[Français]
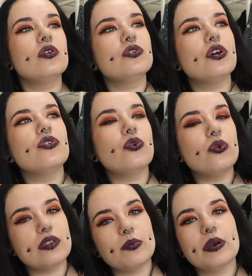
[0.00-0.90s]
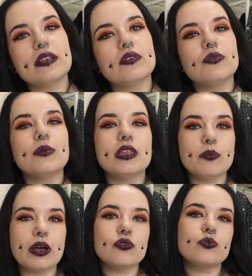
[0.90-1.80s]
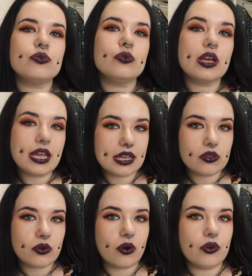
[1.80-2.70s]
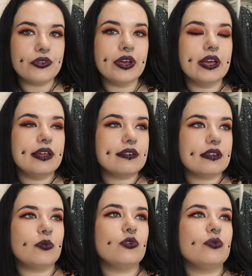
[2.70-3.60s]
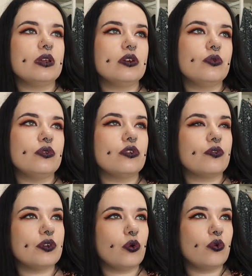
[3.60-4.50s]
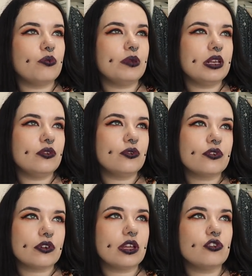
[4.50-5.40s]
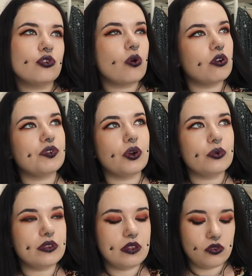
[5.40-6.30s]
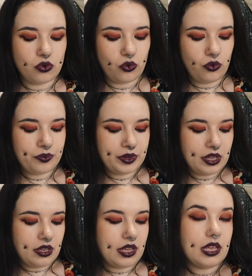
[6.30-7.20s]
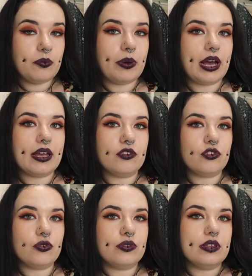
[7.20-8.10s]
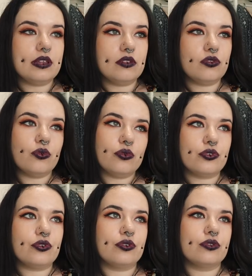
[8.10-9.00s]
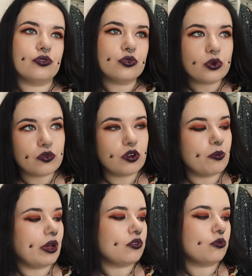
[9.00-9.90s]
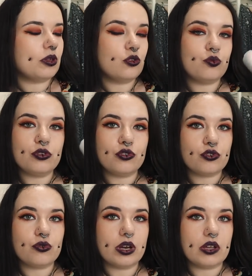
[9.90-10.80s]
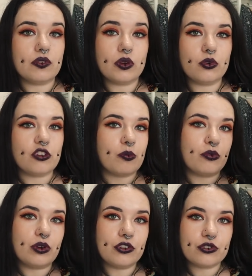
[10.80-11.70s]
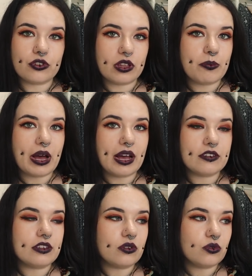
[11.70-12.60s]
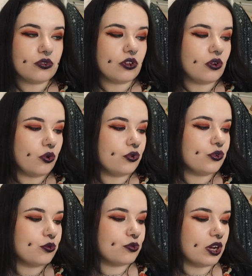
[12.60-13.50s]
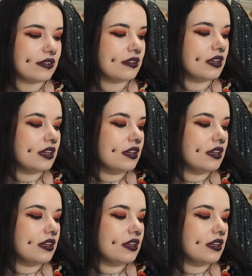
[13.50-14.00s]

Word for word: L'odeur de rose est présente, mais n'est pas non plus écœurante. C'est un produit qui coûte environ 1200 yens, je prends environ 10 euros. Et pareil, je l'utilise donc 2-3 fois par semaine depuis que je suis arrivée au Japon et je n'en ai pas racheté une seule autre boîte.